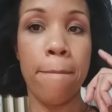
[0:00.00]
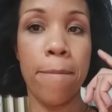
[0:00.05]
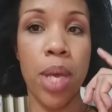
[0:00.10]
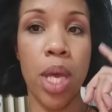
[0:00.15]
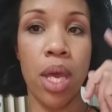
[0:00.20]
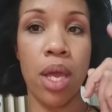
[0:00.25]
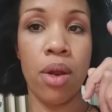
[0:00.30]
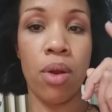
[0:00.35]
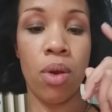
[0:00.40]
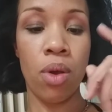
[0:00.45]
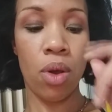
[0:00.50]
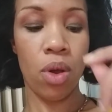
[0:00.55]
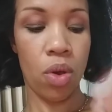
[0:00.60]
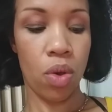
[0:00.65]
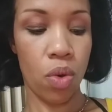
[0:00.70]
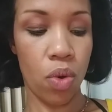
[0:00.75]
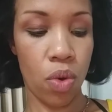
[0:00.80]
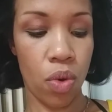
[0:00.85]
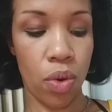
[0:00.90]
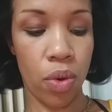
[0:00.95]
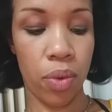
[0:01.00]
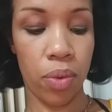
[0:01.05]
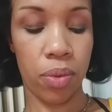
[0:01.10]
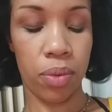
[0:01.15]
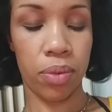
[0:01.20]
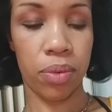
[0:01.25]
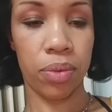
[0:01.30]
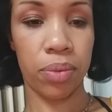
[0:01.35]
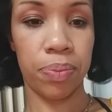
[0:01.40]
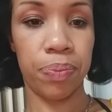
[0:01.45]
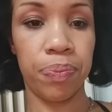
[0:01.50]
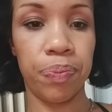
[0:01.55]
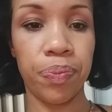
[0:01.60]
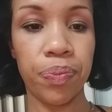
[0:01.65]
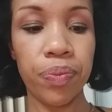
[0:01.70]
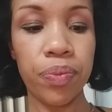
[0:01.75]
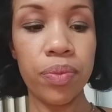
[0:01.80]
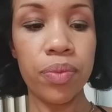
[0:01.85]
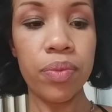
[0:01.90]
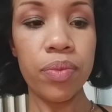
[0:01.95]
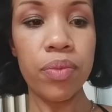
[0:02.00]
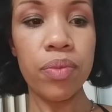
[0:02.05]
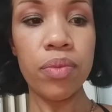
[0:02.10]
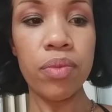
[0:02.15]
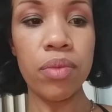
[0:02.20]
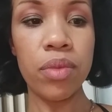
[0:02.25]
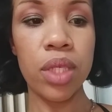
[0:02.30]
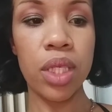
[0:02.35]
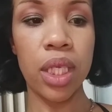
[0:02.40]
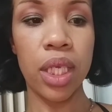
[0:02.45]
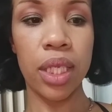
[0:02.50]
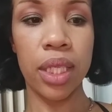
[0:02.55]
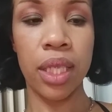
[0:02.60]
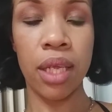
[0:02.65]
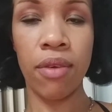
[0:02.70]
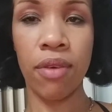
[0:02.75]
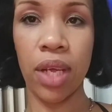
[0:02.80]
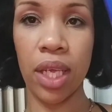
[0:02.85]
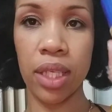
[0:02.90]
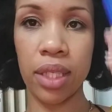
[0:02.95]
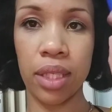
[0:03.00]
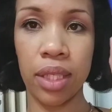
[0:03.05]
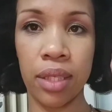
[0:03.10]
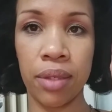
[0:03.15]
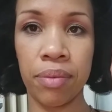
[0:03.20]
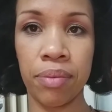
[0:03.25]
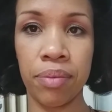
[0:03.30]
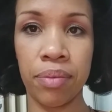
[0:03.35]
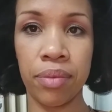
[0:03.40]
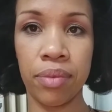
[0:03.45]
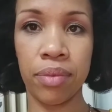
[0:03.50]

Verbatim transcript: Pero con esta base